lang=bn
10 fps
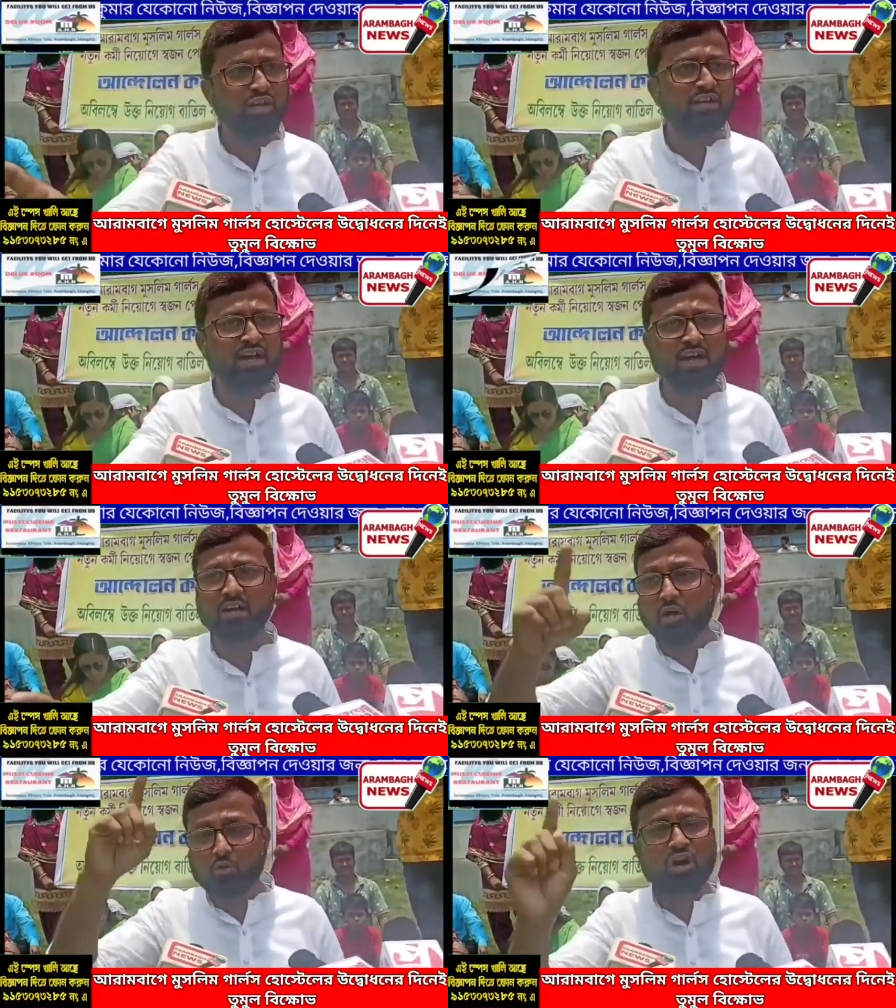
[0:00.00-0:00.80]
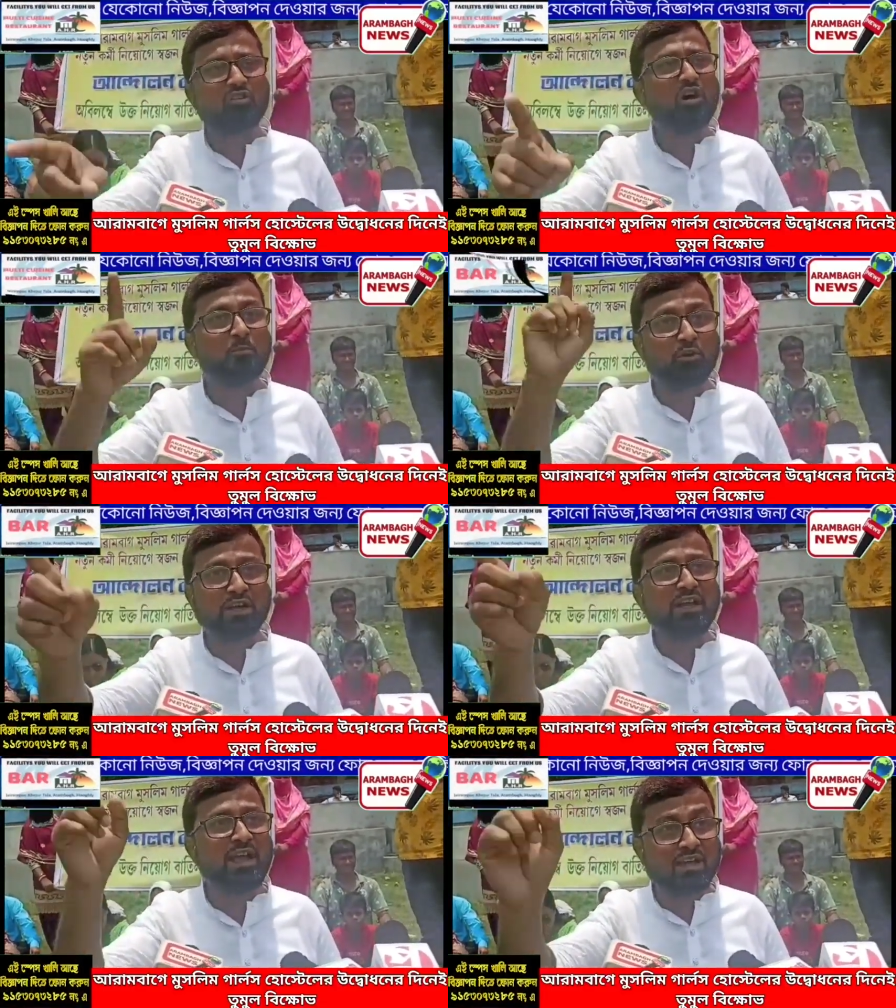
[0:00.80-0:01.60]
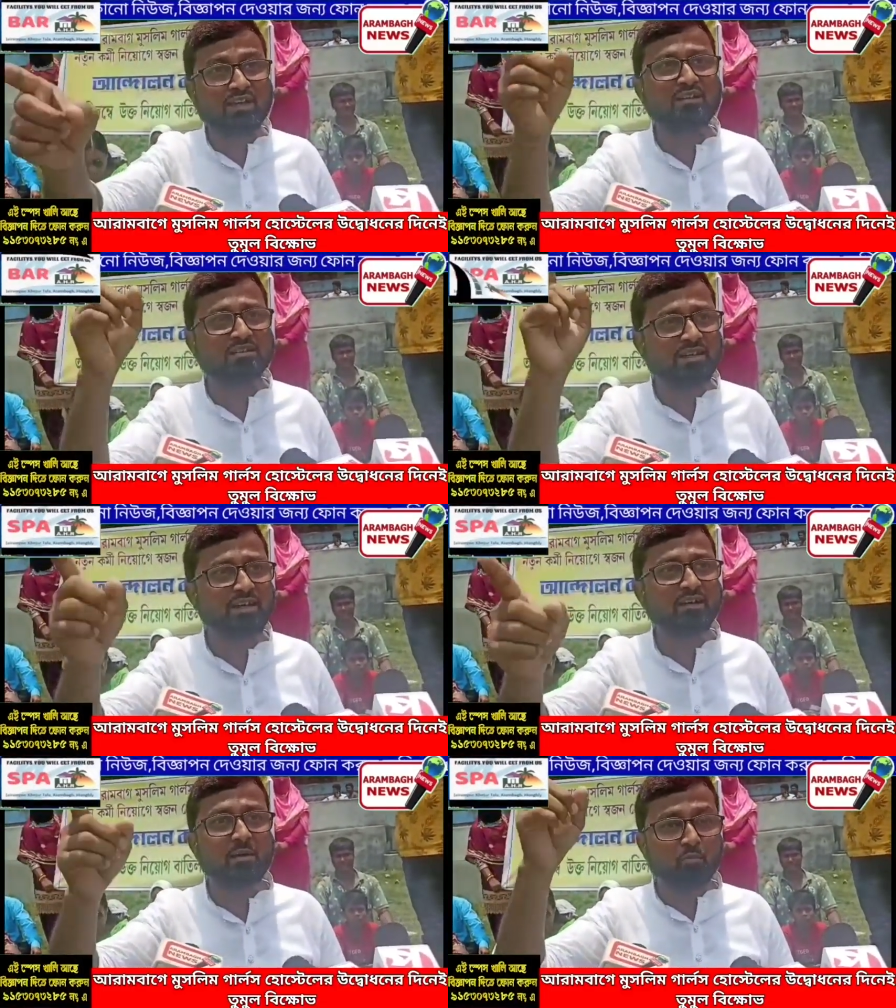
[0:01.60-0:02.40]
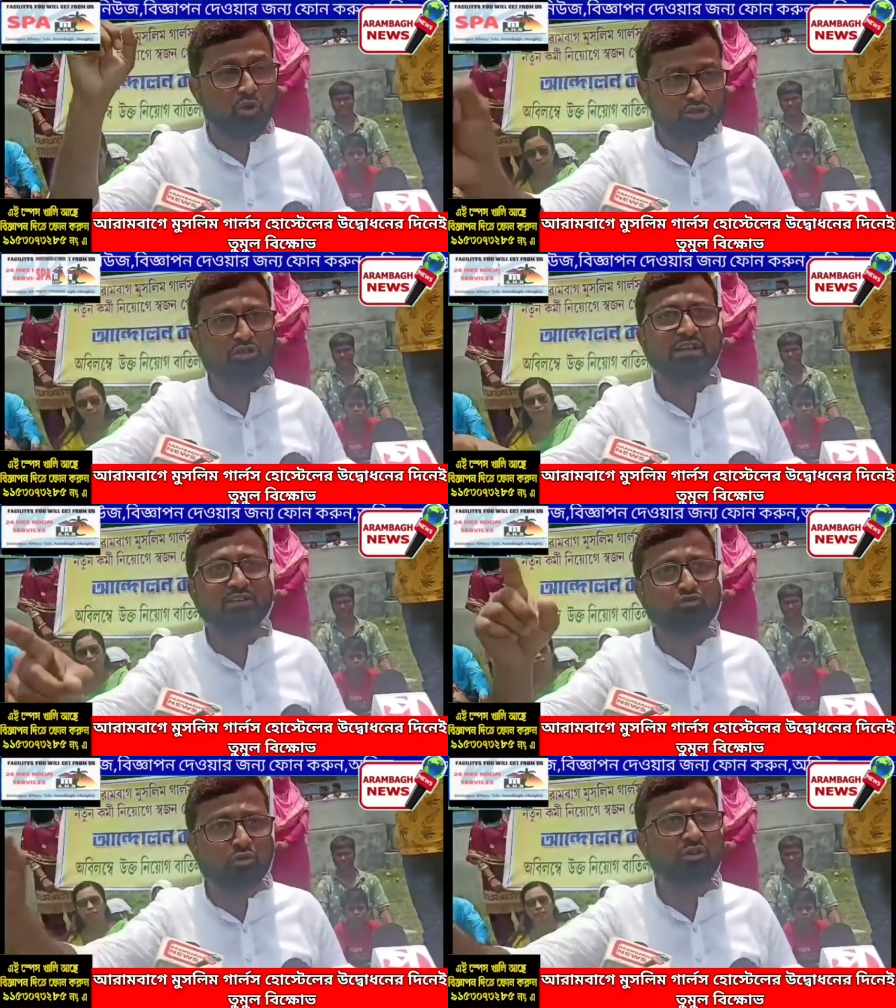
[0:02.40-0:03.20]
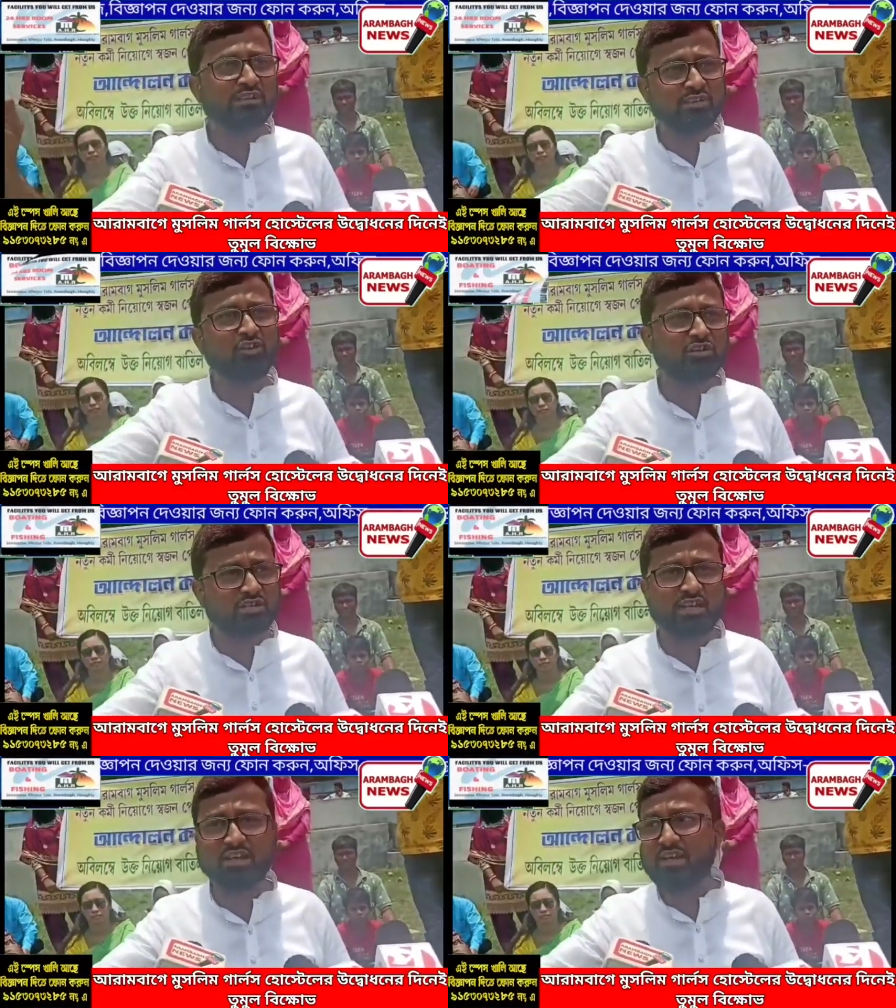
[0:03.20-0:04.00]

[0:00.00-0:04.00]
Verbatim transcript: শোনেন না ওয়াকফ বোর্ডের একাংশের মদতে দুর্নীতি হচ্ছে